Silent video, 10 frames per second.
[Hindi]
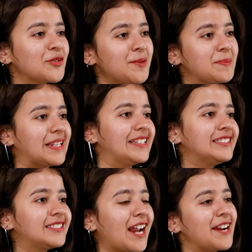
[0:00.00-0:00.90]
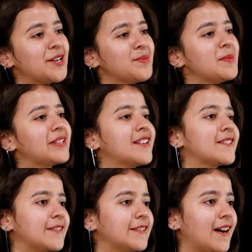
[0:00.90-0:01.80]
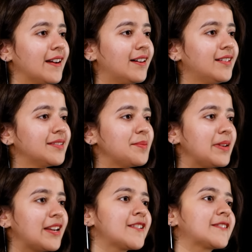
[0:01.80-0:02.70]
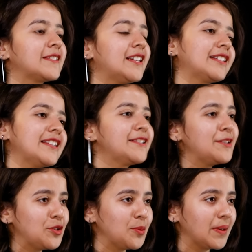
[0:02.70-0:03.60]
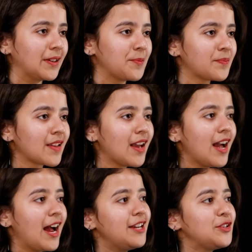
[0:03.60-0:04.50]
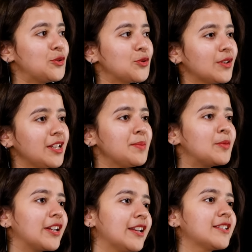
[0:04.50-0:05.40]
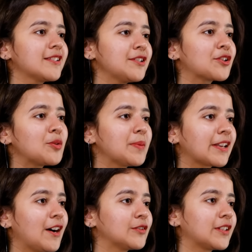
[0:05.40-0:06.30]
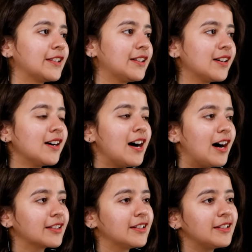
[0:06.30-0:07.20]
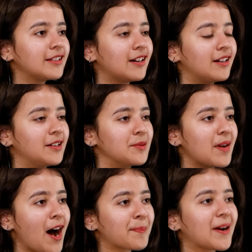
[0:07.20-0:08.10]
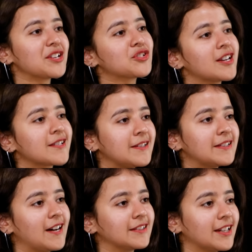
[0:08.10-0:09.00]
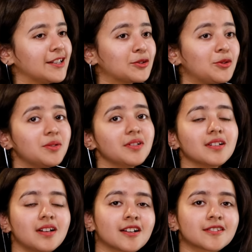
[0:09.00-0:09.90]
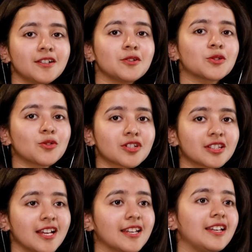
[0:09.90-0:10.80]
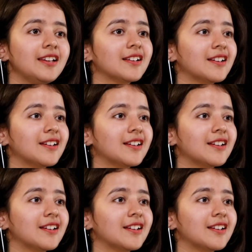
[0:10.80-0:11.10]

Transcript: तो जब टेंथ स्टैंडर्ड में मेरा रिजल्ट आया मेरा रिजल्ट था टेंथ सी जी पी है एंड यूजअली मुरैना जैसी जगहों पर क्या होता है ना अगर आपका अच्छा रिजल्ट आता है तो अक्सर लोग सोचते हैं कि